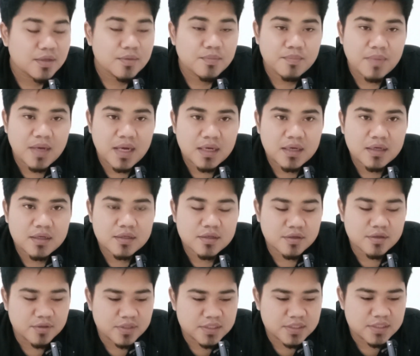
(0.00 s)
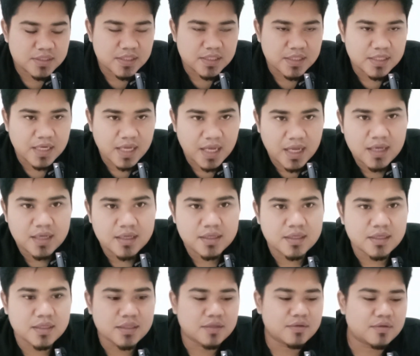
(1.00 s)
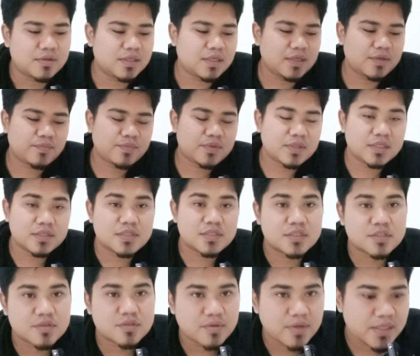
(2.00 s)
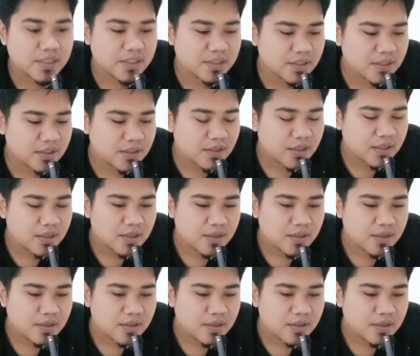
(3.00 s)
makhrajna gitunya teu jeng jeung